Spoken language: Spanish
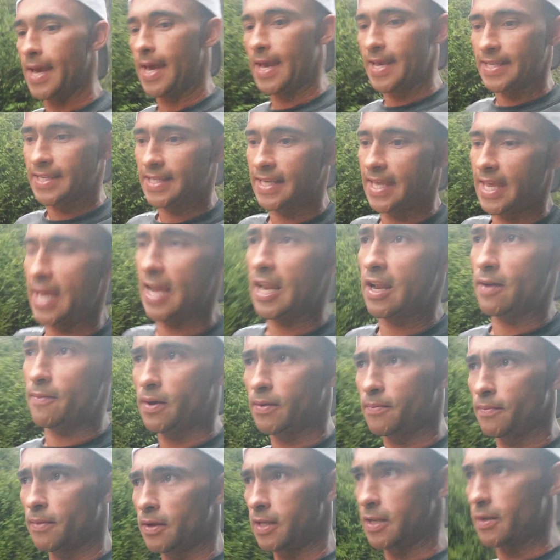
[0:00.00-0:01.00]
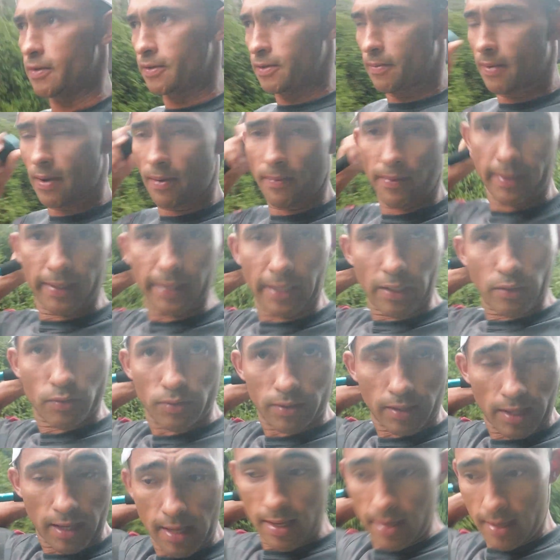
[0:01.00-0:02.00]
es quien la, mantiene a
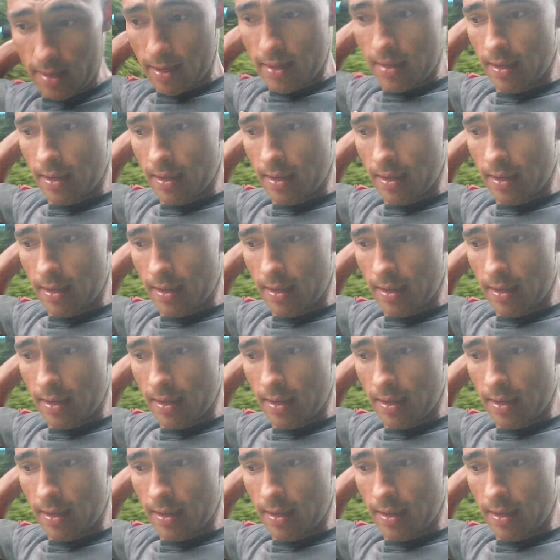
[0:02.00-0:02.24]
usted